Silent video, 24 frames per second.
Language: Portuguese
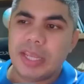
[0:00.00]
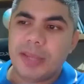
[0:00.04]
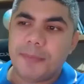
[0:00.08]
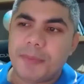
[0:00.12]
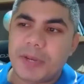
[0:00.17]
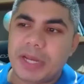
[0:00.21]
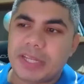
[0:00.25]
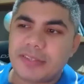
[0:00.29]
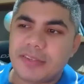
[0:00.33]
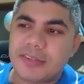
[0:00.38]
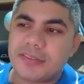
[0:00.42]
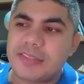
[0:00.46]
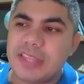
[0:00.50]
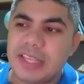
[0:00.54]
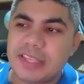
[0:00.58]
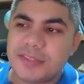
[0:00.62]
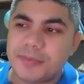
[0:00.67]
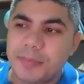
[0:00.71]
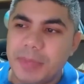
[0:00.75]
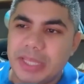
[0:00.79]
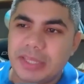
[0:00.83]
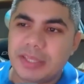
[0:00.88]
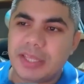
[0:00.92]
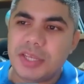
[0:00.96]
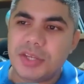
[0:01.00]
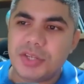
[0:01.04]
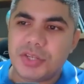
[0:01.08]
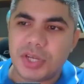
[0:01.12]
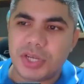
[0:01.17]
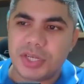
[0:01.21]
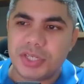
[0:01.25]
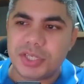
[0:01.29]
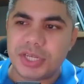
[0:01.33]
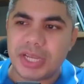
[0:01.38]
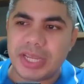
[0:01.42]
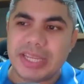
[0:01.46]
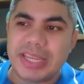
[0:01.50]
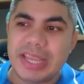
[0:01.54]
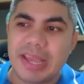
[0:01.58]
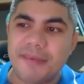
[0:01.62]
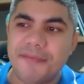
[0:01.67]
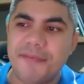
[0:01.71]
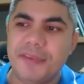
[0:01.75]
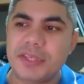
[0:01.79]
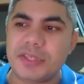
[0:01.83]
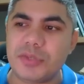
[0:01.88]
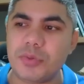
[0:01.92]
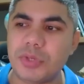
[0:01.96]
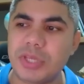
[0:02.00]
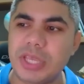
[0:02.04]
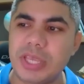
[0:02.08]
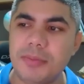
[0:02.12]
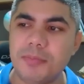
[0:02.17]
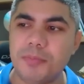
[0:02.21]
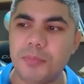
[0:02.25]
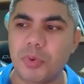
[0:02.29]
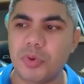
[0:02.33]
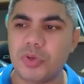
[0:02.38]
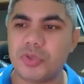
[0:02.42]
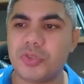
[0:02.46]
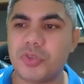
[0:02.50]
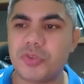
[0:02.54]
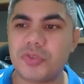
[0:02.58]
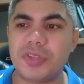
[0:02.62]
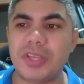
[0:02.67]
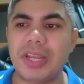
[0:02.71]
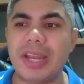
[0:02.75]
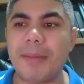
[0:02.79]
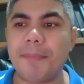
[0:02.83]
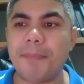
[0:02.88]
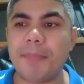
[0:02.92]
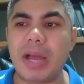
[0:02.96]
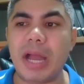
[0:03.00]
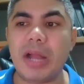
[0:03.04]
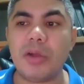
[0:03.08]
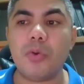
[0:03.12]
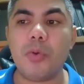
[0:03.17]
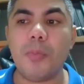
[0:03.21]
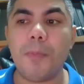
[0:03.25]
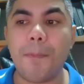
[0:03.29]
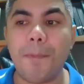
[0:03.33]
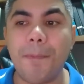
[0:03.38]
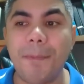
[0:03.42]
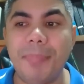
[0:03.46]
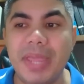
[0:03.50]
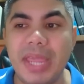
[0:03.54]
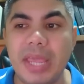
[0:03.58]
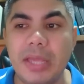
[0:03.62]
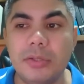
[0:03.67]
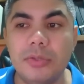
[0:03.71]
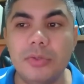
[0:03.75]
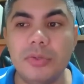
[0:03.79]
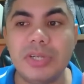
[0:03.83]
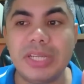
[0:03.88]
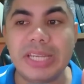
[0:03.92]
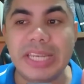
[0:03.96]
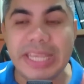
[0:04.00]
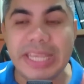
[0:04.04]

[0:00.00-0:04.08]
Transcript: Empresas desmentem Janja e avisam que imposto será pago pelo